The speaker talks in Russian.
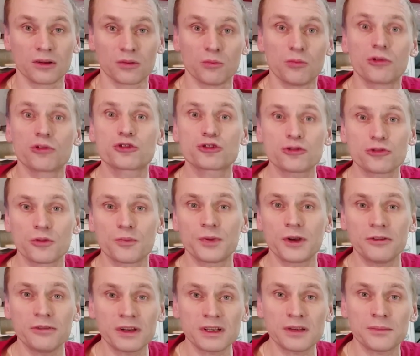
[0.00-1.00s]
Буржуи
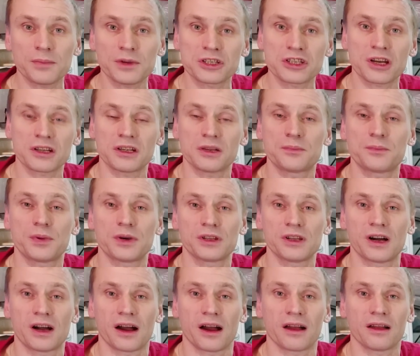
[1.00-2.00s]
привыкли печатать
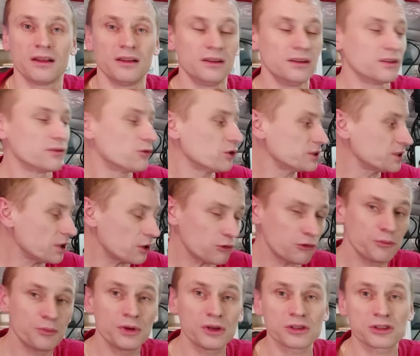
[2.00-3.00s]
ПЛА. Вот я
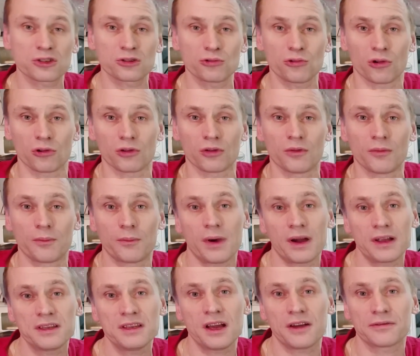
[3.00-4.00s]
убил стол,
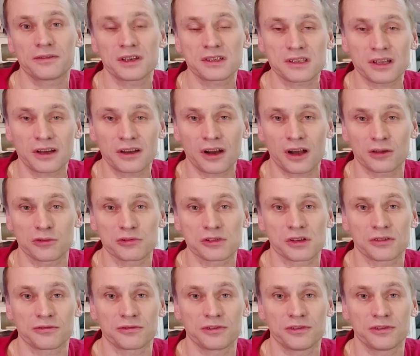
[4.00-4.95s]
подняв до 100 градусов.